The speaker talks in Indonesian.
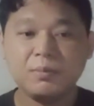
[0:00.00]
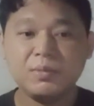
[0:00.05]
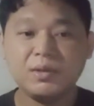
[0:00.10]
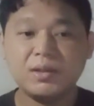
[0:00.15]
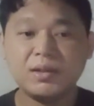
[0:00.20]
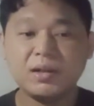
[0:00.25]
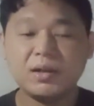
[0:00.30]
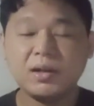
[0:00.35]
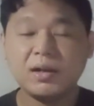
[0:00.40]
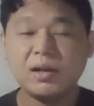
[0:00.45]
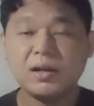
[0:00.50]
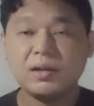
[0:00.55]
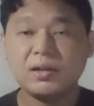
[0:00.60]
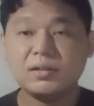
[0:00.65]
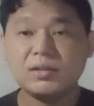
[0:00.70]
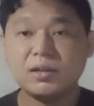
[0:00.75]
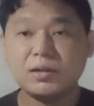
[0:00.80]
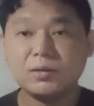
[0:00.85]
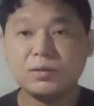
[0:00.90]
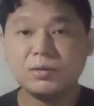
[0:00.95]
misalkan
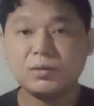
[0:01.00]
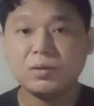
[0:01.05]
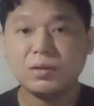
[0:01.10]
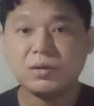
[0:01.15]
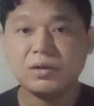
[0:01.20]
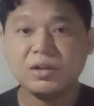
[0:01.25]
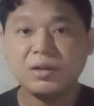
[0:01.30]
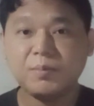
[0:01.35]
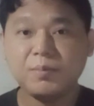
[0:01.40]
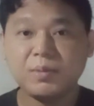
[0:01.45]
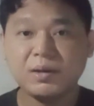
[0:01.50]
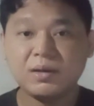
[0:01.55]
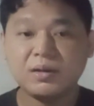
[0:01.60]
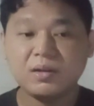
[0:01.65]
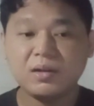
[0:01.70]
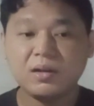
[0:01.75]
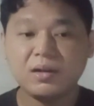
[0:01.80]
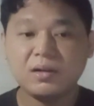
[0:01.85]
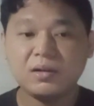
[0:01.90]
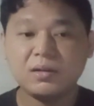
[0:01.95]
insan tutor
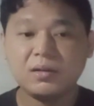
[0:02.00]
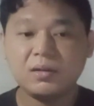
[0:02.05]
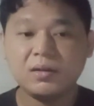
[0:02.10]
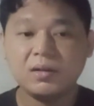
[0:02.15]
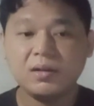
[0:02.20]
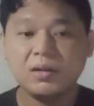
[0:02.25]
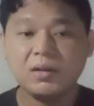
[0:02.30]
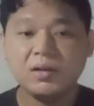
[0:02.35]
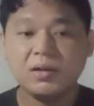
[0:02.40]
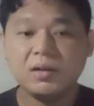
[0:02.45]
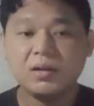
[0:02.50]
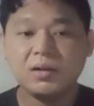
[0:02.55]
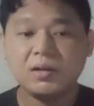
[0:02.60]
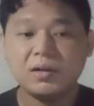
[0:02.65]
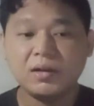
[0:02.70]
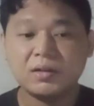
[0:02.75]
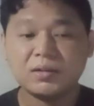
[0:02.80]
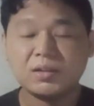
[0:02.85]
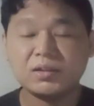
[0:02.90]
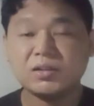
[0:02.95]
dipandang
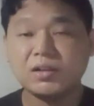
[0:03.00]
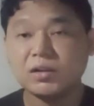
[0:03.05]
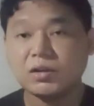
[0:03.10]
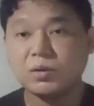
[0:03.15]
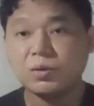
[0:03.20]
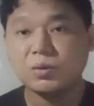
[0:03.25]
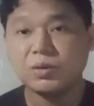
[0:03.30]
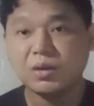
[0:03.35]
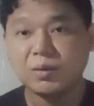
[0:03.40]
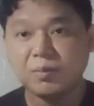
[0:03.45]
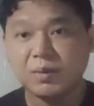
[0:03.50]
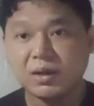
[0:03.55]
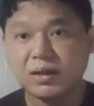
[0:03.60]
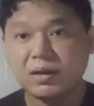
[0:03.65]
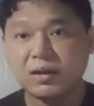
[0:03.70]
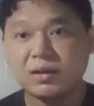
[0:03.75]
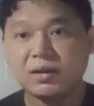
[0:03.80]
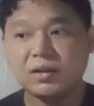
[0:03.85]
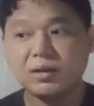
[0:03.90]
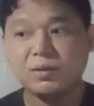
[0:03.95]
uh, sesat atau
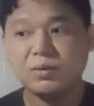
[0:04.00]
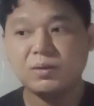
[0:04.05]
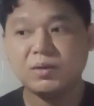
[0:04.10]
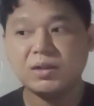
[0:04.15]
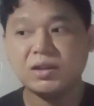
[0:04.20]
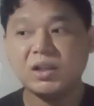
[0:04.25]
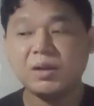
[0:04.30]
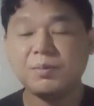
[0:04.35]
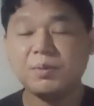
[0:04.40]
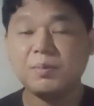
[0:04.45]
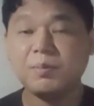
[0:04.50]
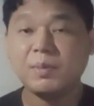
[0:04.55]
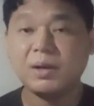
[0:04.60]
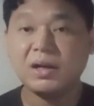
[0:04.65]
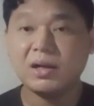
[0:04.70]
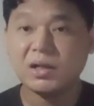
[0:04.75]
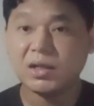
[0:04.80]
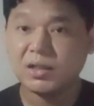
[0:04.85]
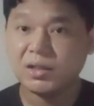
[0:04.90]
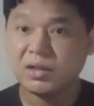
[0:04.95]
gimana gitu kan tapi
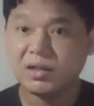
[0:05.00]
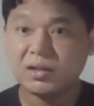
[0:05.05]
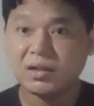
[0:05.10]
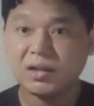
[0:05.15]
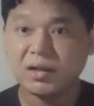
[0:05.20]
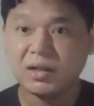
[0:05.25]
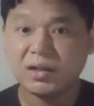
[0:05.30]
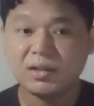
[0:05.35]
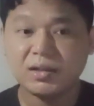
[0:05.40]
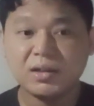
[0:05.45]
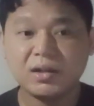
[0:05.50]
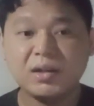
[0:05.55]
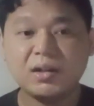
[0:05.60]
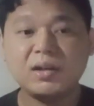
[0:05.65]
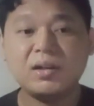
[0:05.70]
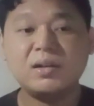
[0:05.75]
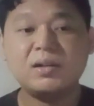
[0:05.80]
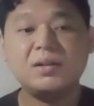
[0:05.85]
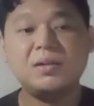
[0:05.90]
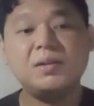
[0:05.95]
pada
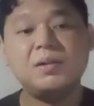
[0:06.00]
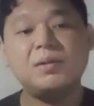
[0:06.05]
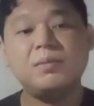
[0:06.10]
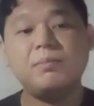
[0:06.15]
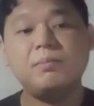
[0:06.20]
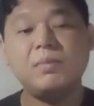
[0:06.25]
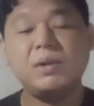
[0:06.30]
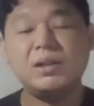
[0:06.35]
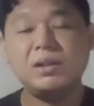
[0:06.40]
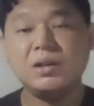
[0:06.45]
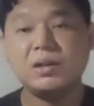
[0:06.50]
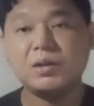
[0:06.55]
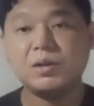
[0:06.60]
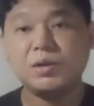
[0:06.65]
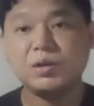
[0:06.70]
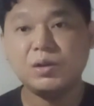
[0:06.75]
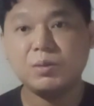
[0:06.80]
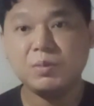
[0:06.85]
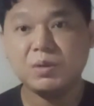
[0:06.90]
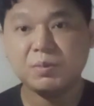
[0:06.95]
kenyataannya banyak
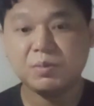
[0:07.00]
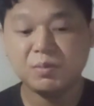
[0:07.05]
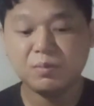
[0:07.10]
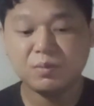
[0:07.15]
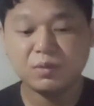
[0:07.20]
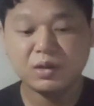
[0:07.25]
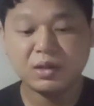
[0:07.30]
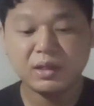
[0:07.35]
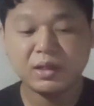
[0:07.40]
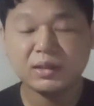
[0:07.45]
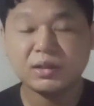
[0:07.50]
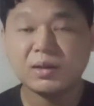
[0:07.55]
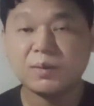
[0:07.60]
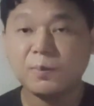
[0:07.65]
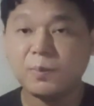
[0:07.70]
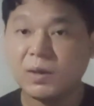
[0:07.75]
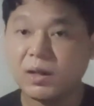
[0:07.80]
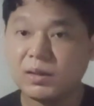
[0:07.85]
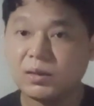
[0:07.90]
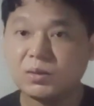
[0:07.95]
youtuber pemula yang
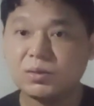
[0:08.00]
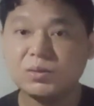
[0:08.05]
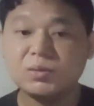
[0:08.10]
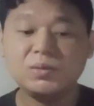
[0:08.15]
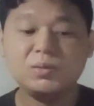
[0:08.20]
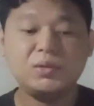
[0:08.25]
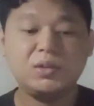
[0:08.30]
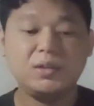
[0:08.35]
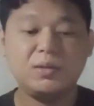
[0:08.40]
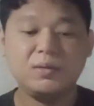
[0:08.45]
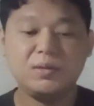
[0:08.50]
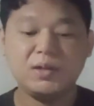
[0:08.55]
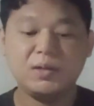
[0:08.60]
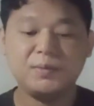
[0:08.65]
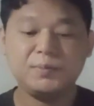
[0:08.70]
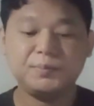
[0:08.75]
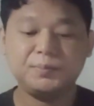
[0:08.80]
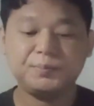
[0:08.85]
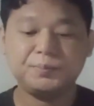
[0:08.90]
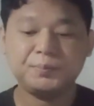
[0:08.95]
terbantu gitu
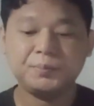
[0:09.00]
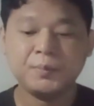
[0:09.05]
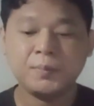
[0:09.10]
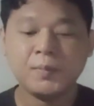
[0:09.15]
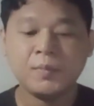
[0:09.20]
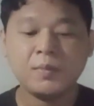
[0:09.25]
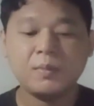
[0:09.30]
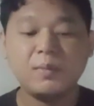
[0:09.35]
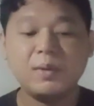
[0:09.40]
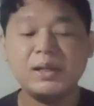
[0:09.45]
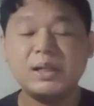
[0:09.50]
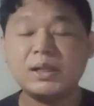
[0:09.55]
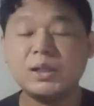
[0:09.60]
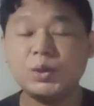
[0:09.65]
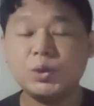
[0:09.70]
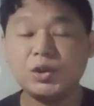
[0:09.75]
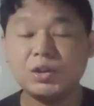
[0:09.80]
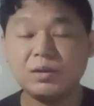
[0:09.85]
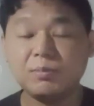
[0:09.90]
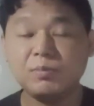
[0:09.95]
kan banyak
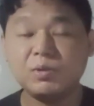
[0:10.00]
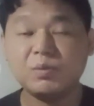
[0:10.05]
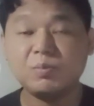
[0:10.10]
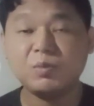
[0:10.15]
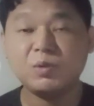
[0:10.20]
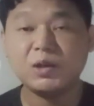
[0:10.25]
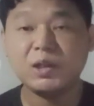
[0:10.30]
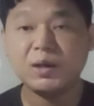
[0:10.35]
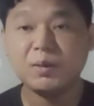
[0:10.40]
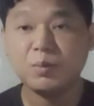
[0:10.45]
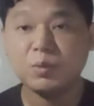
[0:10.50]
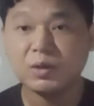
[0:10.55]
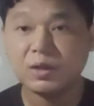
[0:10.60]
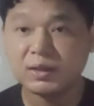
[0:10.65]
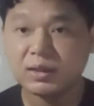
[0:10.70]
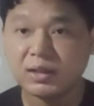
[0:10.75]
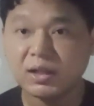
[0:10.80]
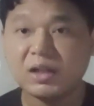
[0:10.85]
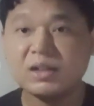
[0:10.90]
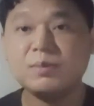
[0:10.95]
youtuber pemula yang
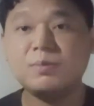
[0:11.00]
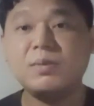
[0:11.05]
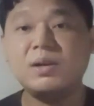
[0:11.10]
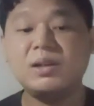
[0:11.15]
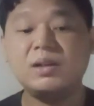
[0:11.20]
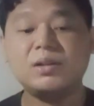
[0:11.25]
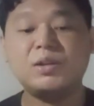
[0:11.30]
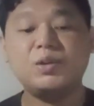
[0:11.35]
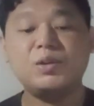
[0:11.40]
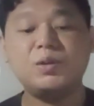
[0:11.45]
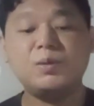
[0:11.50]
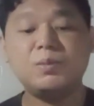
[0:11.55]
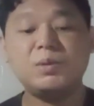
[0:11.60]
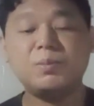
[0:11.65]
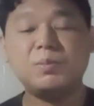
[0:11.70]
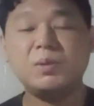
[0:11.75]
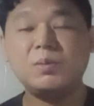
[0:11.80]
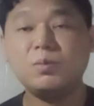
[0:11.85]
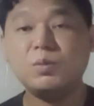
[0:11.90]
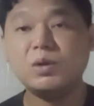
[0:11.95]
monetize banyak
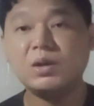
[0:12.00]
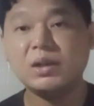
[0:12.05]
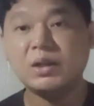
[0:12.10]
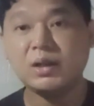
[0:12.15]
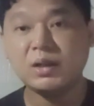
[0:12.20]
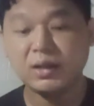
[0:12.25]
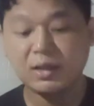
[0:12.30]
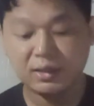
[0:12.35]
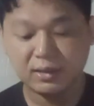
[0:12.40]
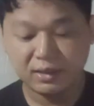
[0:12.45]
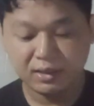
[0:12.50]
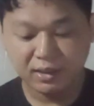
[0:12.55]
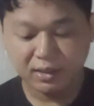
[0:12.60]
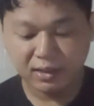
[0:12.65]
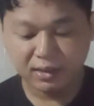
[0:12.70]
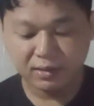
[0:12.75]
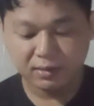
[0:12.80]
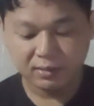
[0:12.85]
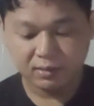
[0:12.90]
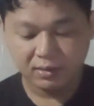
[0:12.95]
youtuber pemula yang
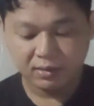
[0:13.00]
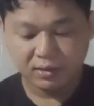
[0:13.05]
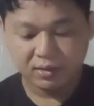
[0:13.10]
gajian